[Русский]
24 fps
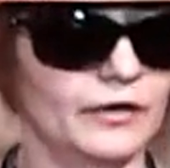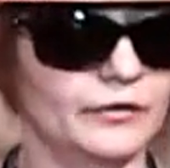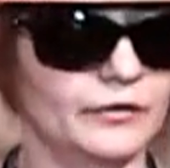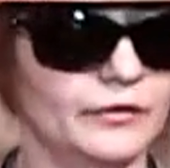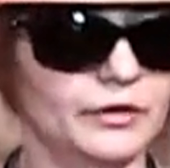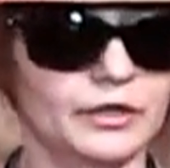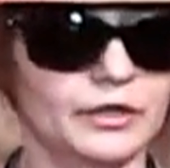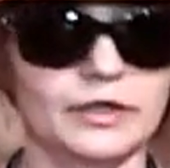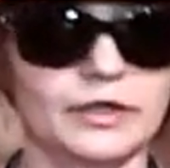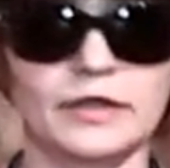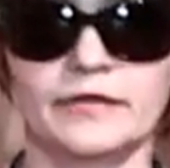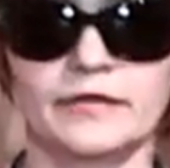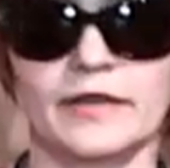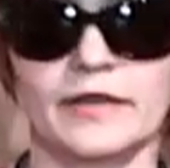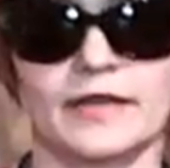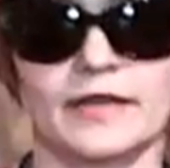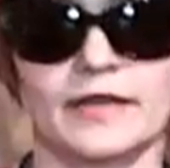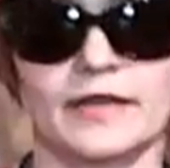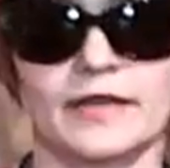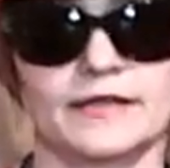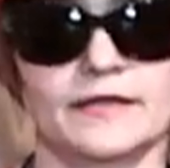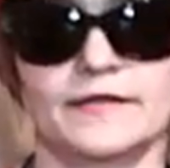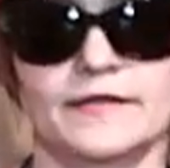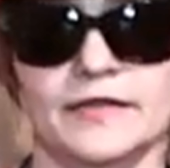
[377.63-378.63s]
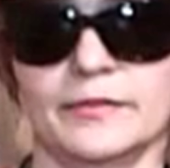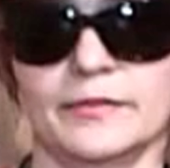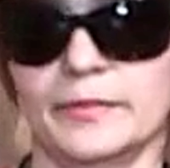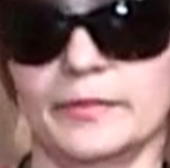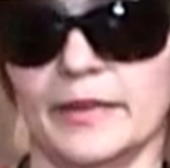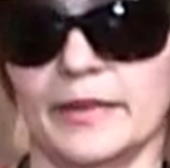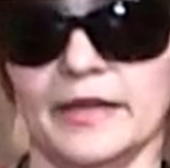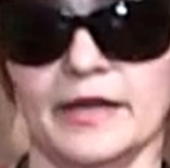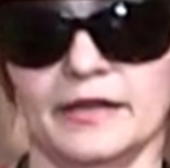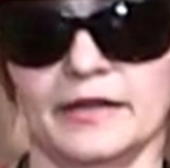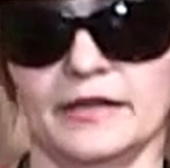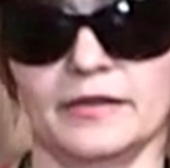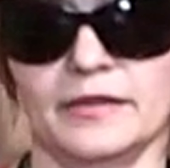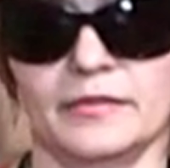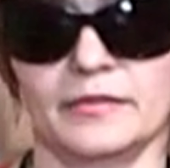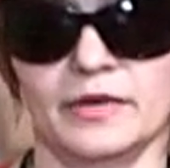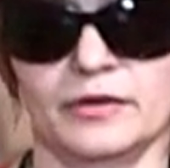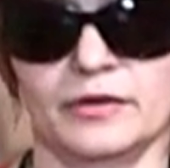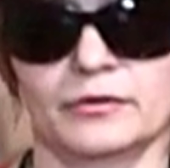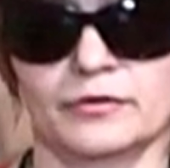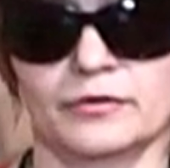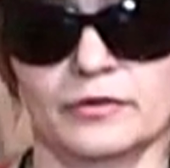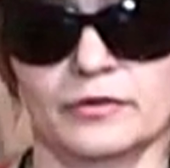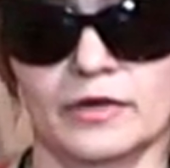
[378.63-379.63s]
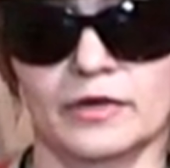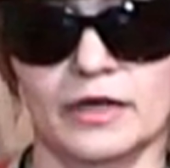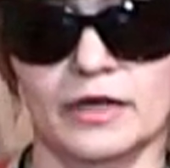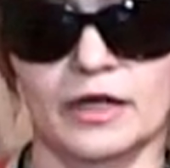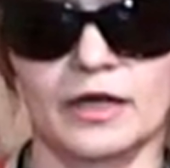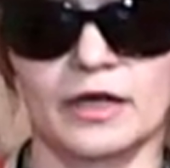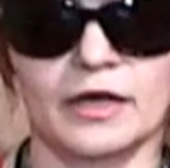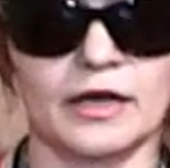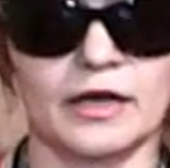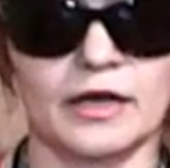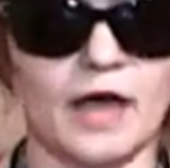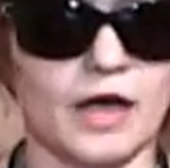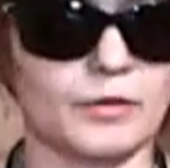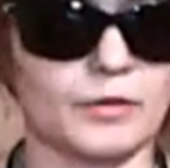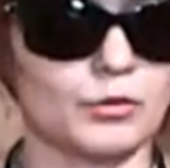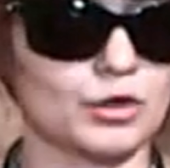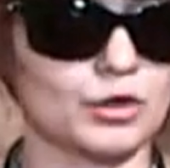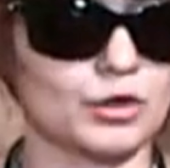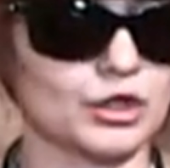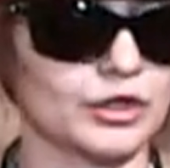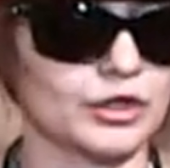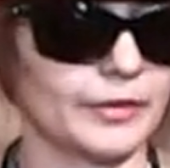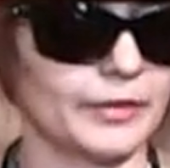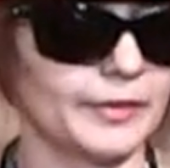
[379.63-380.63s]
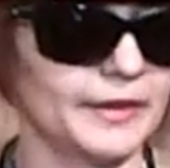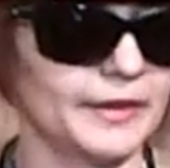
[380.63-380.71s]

Вот этого я совсем понять не могу как можно